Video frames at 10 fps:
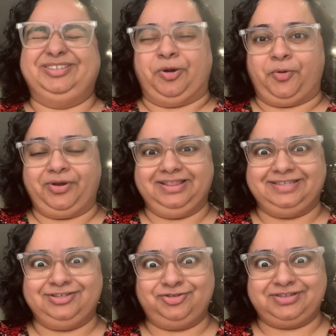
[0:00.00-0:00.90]
सॉरी
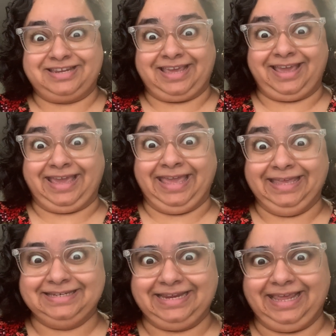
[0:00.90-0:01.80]
दिस जस्ट
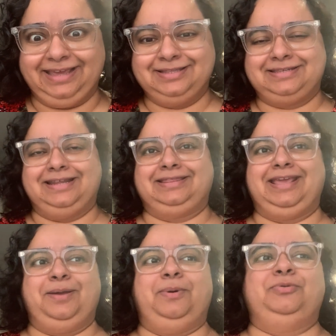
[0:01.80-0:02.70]
किडिंग इट्स
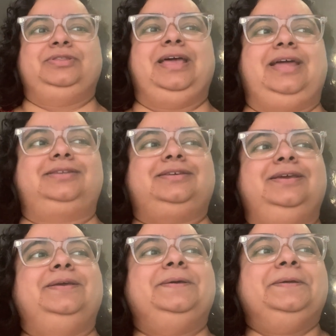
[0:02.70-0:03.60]
नथिंग अबाउट दैट
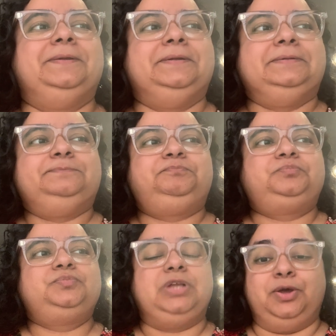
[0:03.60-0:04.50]

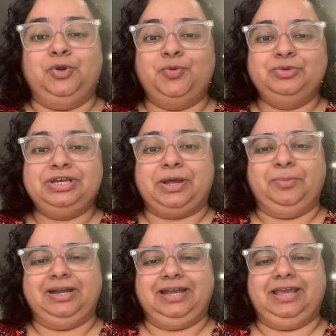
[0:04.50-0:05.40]
हाँ लोग मुझे
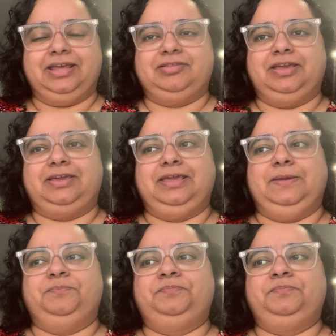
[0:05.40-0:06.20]
कमेंट लिखे थे कि